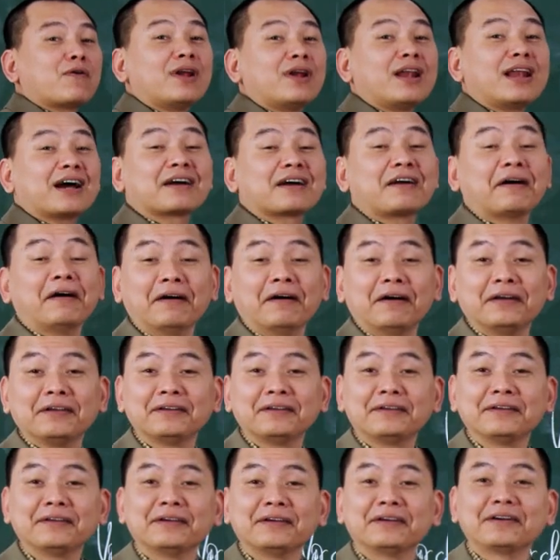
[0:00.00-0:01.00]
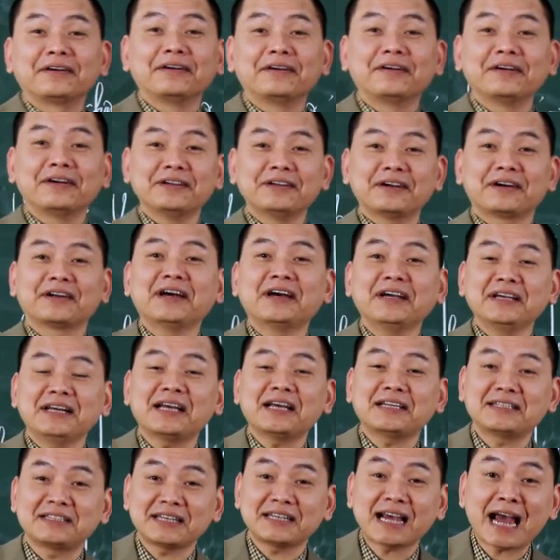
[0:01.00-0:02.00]
gọi là người người ở đây
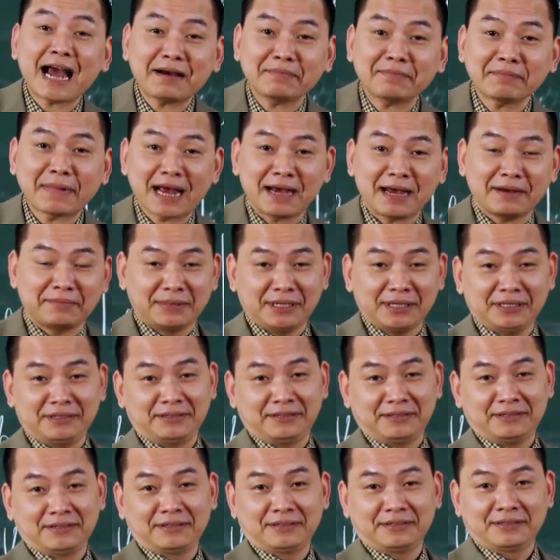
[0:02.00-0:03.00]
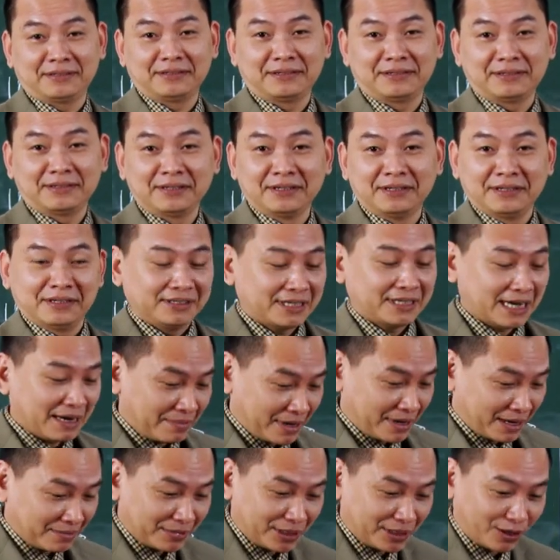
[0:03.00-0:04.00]
là cha mẹ mình cha
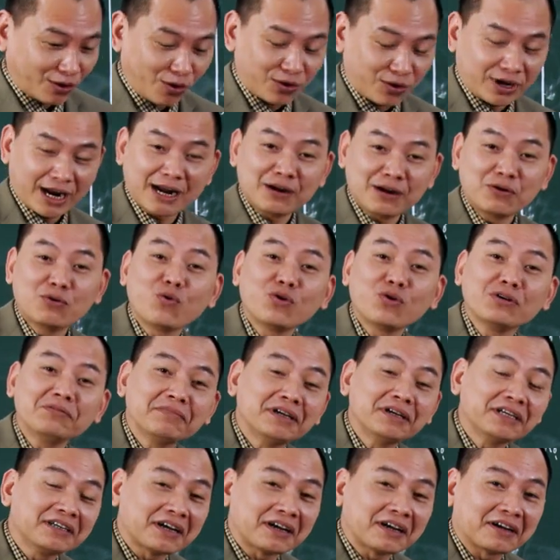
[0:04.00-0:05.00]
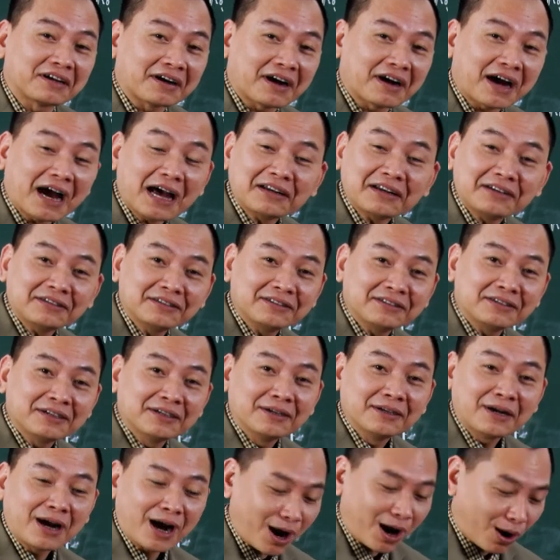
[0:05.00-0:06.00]
mẹ mình họ đã nuôi mình ăn
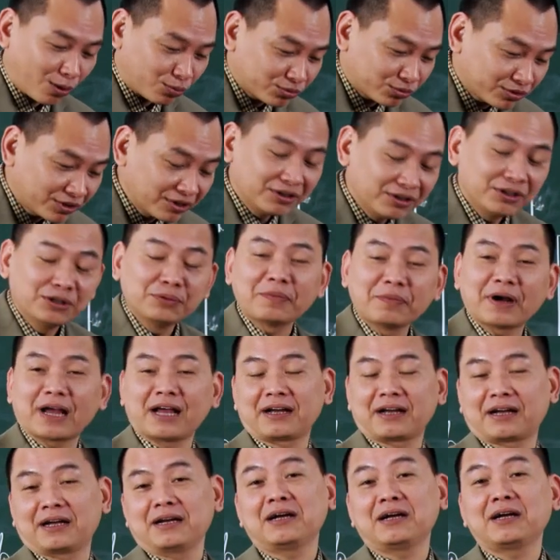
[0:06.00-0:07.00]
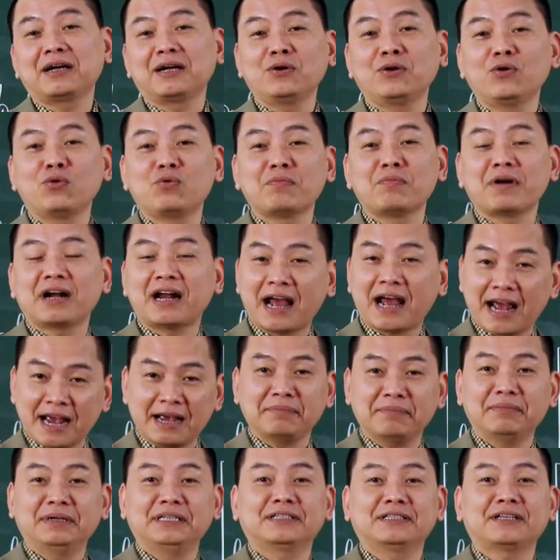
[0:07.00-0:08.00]
học từ mẹ cái cái lúc mà
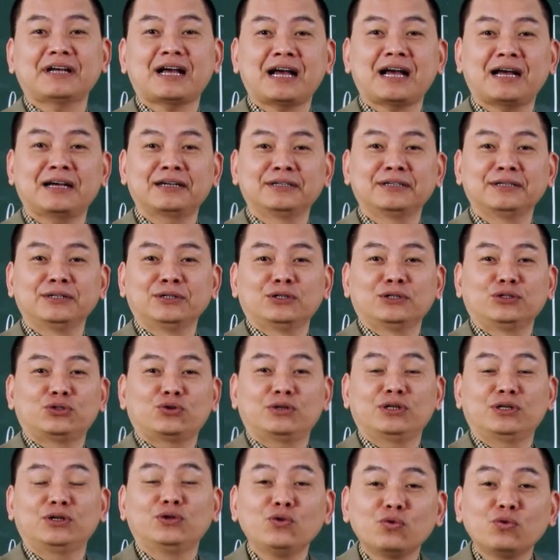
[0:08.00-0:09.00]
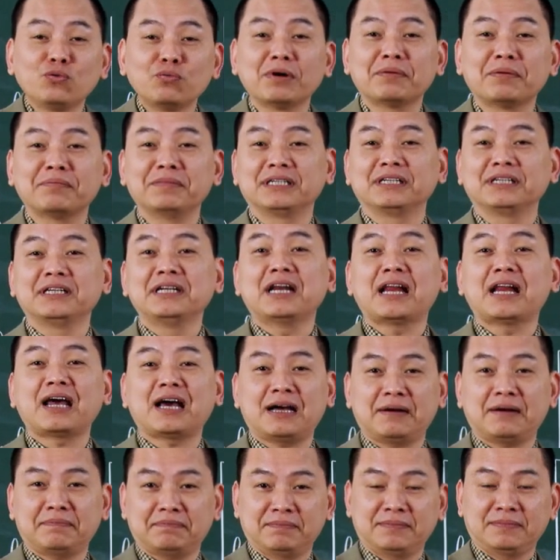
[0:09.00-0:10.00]
đẻ mình ra cho đến lúc mà mình đi
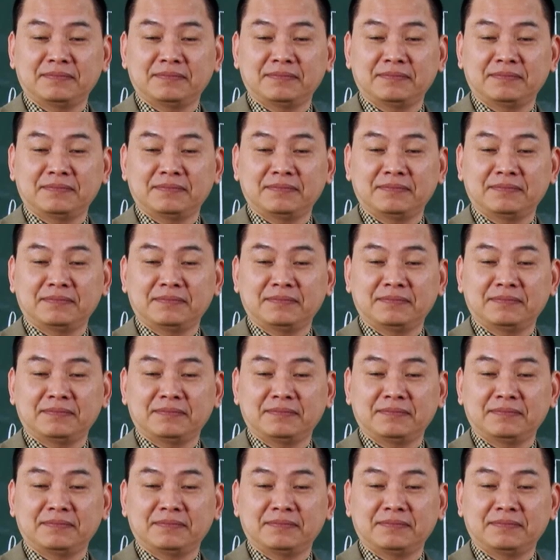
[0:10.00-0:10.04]
làm